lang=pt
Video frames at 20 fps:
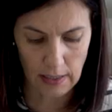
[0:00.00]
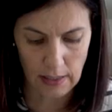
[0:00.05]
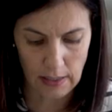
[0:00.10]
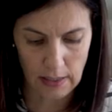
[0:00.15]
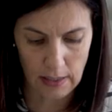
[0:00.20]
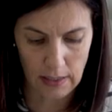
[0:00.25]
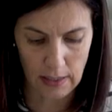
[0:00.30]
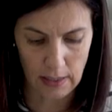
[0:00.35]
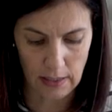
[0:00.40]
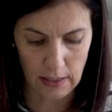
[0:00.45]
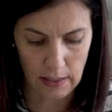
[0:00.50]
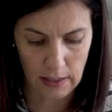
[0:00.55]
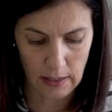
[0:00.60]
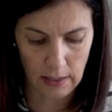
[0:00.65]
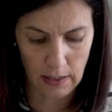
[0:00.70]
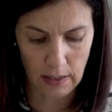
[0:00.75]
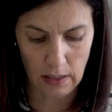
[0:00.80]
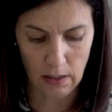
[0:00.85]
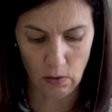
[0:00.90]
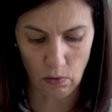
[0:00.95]
nesse
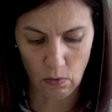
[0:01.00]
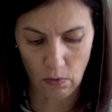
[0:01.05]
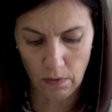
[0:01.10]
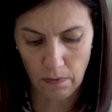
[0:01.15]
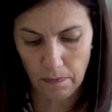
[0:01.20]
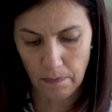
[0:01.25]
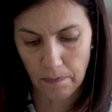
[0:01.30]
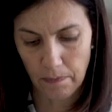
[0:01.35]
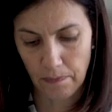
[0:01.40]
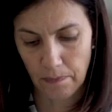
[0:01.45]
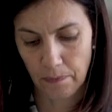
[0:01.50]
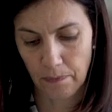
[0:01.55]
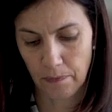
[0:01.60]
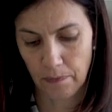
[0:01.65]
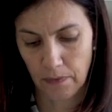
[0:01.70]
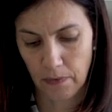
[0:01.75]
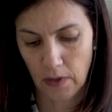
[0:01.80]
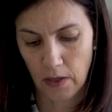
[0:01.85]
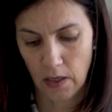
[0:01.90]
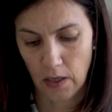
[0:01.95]
tecido.
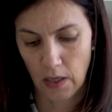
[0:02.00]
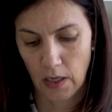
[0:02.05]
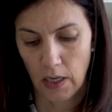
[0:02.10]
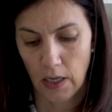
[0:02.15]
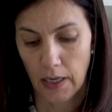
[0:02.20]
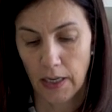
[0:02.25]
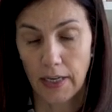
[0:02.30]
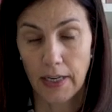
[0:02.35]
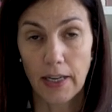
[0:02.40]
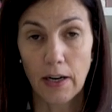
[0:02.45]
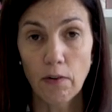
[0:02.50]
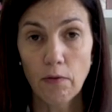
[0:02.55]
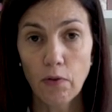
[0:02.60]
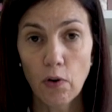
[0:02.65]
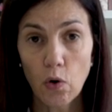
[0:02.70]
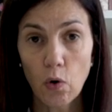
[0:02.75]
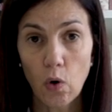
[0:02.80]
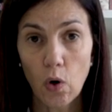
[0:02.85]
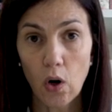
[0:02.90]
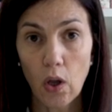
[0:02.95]
Não
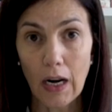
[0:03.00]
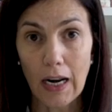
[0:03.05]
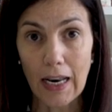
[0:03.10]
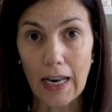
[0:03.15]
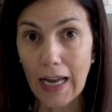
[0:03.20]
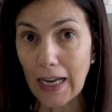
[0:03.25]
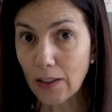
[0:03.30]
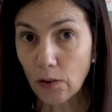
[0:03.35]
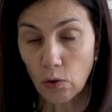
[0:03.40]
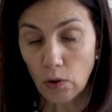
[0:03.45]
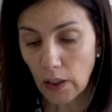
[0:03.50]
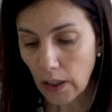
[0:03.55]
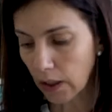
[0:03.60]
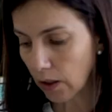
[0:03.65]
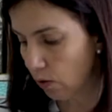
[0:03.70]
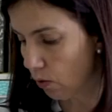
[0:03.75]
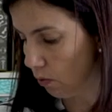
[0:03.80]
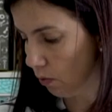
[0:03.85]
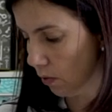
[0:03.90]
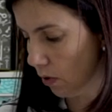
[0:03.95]
vou colar lado
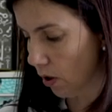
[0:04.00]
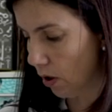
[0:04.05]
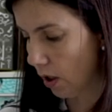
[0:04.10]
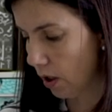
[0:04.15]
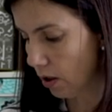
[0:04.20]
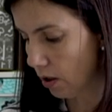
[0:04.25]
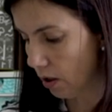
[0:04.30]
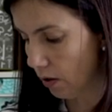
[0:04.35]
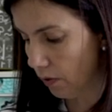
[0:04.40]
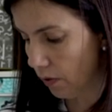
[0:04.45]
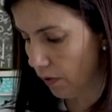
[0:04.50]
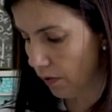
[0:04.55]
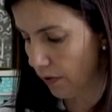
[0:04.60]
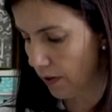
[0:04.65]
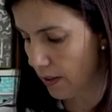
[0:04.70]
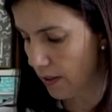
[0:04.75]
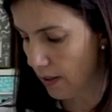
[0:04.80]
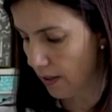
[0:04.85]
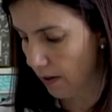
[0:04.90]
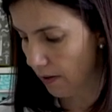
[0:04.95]
nenhum, olha o que eu vou
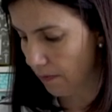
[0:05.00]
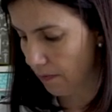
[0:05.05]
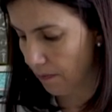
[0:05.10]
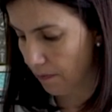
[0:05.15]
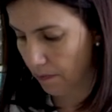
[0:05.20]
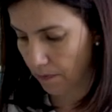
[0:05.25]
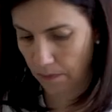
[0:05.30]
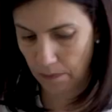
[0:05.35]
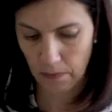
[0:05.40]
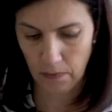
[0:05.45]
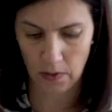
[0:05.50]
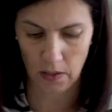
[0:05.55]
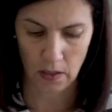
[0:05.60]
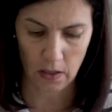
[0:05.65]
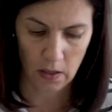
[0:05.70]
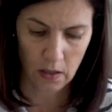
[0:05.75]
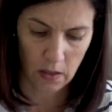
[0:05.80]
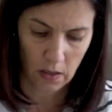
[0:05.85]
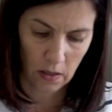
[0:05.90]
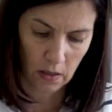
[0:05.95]
fazer.
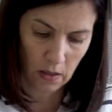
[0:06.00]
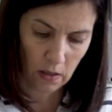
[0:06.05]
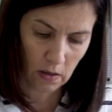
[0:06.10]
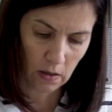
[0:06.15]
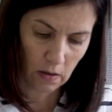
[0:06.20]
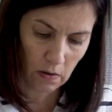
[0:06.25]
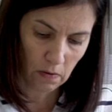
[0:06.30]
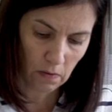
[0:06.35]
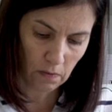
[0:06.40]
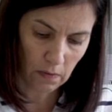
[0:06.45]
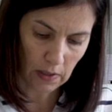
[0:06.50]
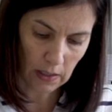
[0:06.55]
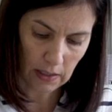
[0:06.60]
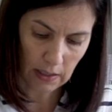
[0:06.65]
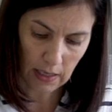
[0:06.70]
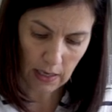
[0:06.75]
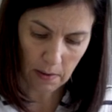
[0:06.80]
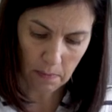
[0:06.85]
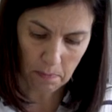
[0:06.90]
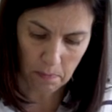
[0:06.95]
Vou
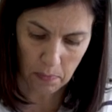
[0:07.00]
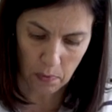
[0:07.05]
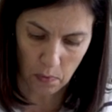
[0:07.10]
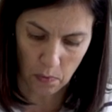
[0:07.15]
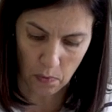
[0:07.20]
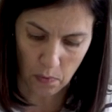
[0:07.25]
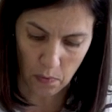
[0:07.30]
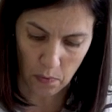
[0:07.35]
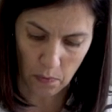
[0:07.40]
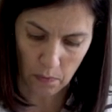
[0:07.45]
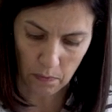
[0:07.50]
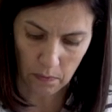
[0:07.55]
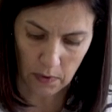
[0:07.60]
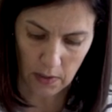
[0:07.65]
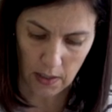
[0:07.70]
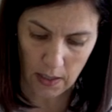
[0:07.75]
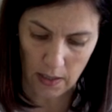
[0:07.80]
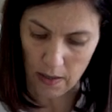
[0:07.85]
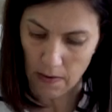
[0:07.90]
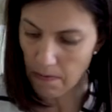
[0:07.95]
até a
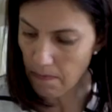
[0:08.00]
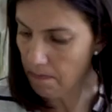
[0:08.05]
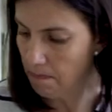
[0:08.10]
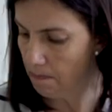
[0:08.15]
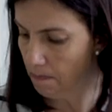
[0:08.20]
ponta